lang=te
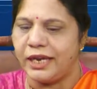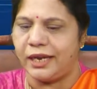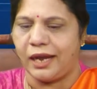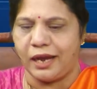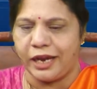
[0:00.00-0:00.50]

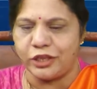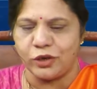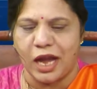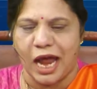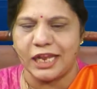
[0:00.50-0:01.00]
ఇక ఏదో
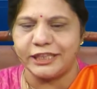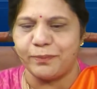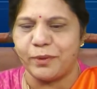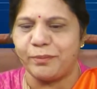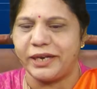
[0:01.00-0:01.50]
గాల
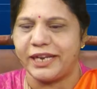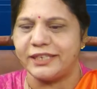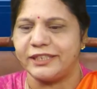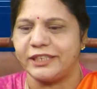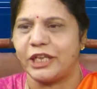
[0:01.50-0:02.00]
దీపం
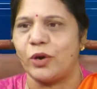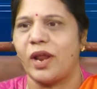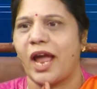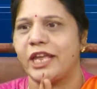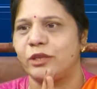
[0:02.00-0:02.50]
పెట్టేసి దేవుడా